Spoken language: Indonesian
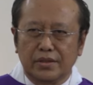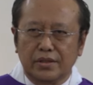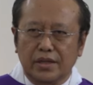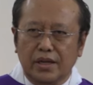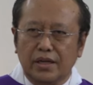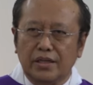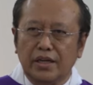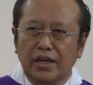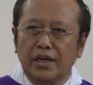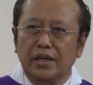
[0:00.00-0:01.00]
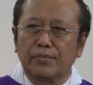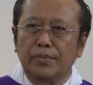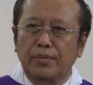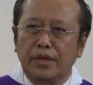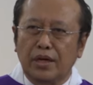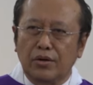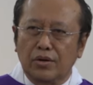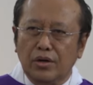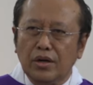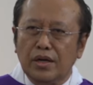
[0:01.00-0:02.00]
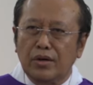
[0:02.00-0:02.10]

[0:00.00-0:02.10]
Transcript: Setelah dia memberikan rokok,